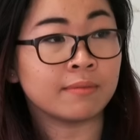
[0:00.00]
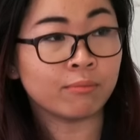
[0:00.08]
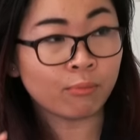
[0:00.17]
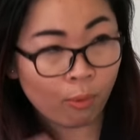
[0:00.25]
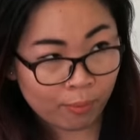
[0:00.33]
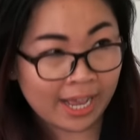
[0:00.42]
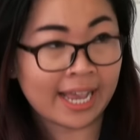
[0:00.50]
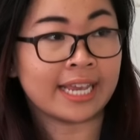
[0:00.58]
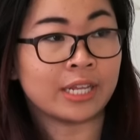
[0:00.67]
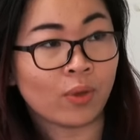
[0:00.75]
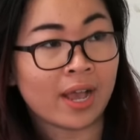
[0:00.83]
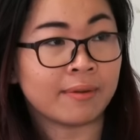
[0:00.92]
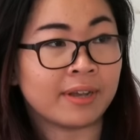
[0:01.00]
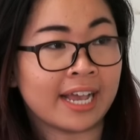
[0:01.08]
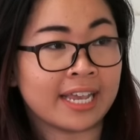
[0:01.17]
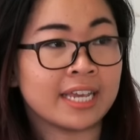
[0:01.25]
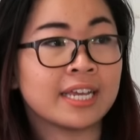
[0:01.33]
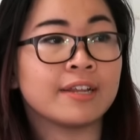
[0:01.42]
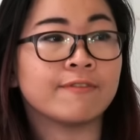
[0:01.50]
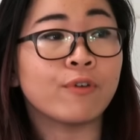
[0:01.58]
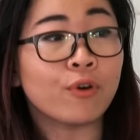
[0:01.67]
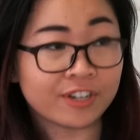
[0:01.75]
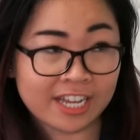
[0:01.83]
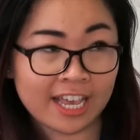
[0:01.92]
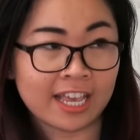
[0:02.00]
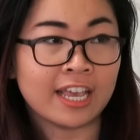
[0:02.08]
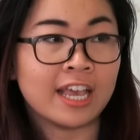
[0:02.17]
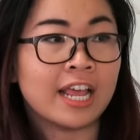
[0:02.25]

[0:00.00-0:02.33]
một ngày toàn ngày á, full day